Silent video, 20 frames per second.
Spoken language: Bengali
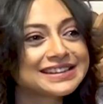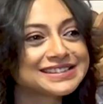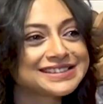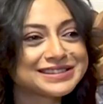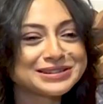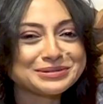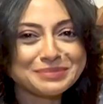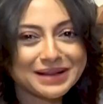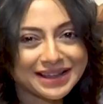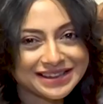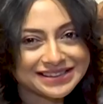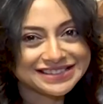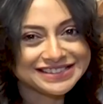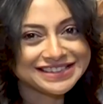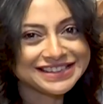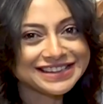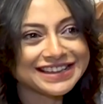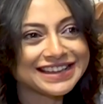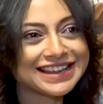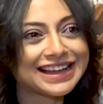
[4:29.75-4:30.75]
যেটা
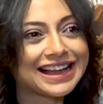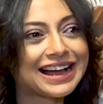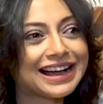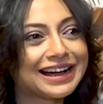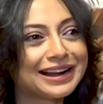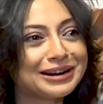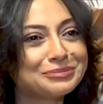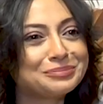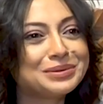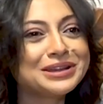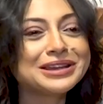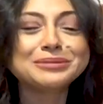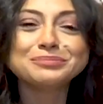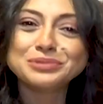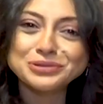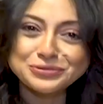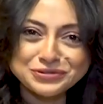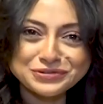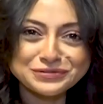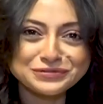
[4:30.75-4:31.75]
বাহ্যিক আর বিং
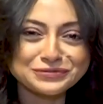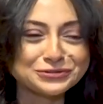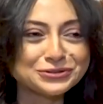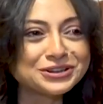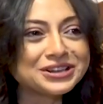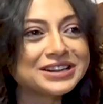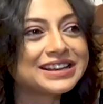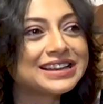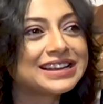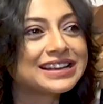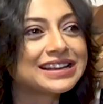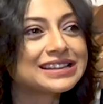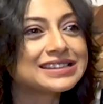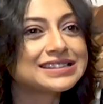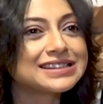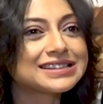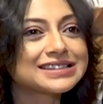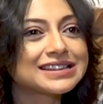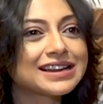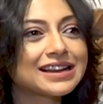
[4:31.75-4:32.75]
বিউটিফুল
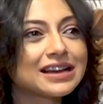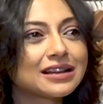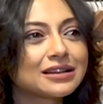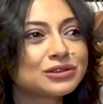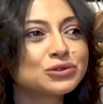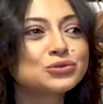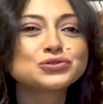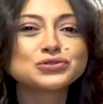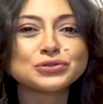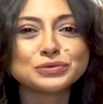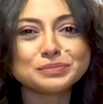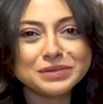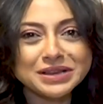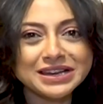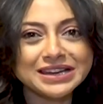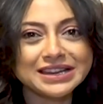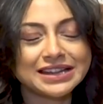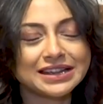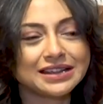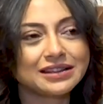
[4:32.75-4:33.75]
যেটা দুটো
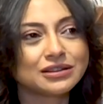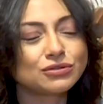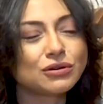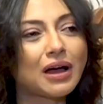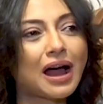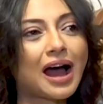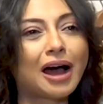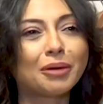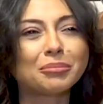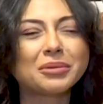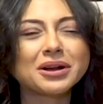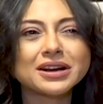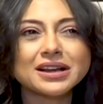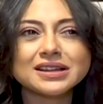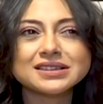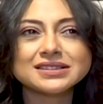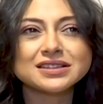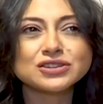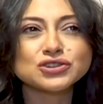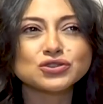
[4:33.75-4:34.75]
মিলিয়েই তো আমার
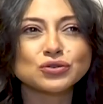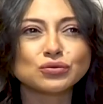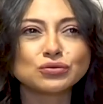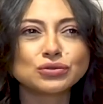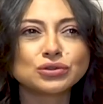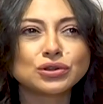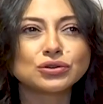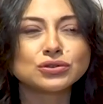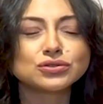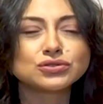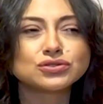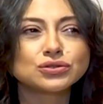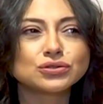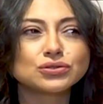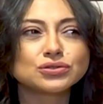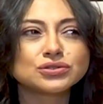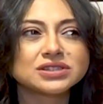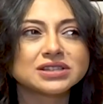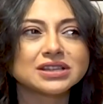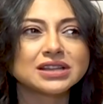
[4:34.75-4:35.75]
কাছে সৌন্দর্য
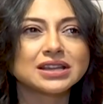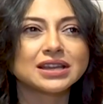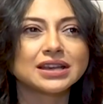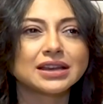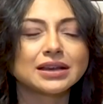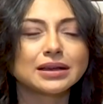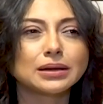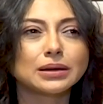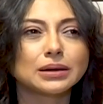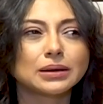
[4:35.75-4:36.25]
হচ্ছে গিয়ে